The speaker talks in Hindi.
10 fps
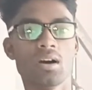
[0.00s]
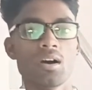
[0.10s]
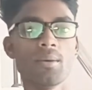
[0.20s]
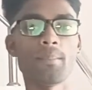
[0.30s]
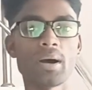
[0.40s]

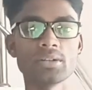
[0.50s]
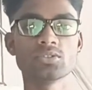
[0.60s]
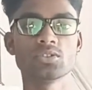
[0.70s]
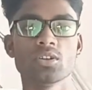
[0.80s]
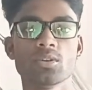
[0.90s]
पाँच
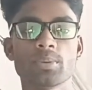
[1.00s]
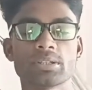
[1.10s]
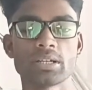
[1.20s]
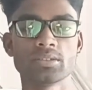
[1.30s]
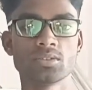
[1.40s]
सौ
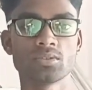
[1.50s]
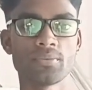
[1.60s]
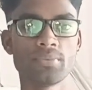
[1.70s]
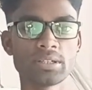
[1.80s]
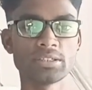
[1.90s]
पचास
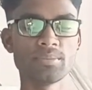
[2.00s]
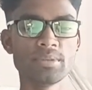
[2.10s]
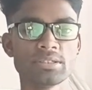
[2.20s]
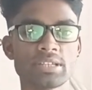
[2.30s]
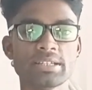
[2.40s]
स्क्वायर फीट का
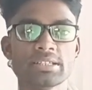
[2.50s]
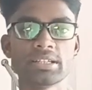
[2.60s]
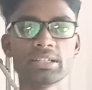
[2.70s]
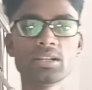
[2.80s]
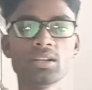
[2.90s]
ज़मीन साइजेस
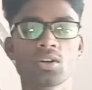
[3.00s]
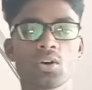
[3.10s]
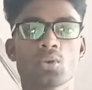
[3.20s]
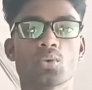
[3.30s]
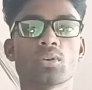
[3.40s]
रहेगा
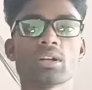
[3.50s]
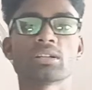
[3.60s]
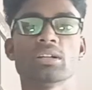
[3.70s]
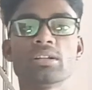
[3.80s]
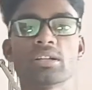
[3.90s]
टोटल
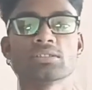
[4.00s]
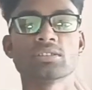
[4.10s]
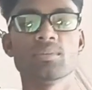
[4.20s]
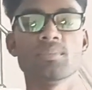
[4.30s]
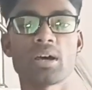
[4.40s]

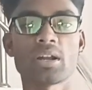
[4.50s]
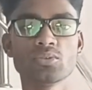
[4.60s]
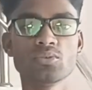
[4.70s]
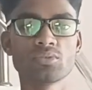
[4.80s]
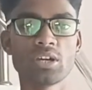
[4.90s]
कंस्ट्रक्शन बारह
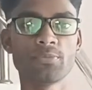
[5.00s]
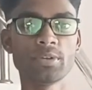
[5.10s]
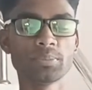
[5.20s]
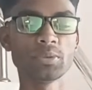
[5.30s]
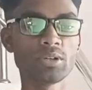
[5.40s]
सौ स्क्वायर
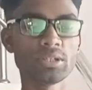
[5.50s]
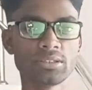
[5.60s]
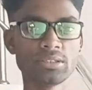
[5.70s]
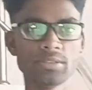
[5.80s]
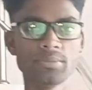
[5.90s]
फीट में हुआ है
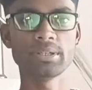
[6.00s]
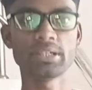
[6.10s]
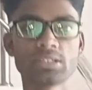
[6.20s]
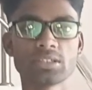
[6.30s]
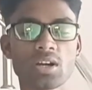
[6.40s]
थ्री बी
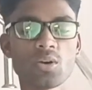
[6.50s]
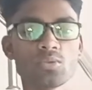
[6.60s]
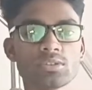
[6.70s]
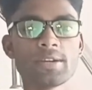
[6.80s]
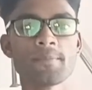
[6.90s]
एच के
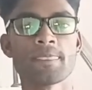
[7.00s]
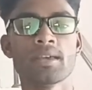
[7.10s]
हाउस है